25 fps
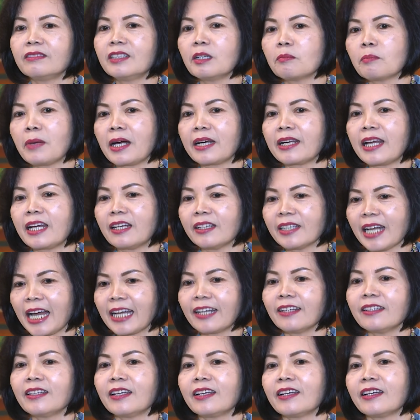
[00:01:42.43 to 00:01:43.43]
Nhưng mà đến
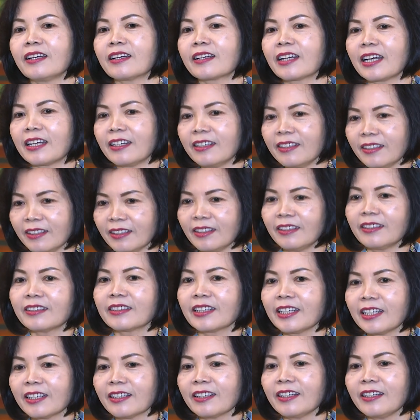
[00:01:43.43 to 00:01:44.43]
nay thì
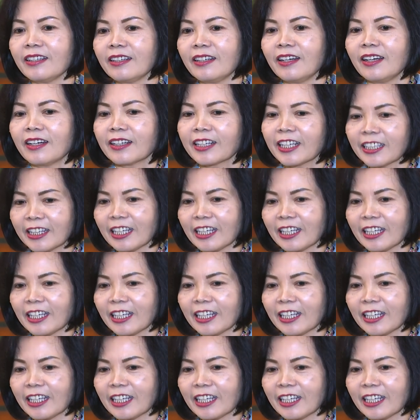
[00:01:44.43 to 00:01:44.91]
cái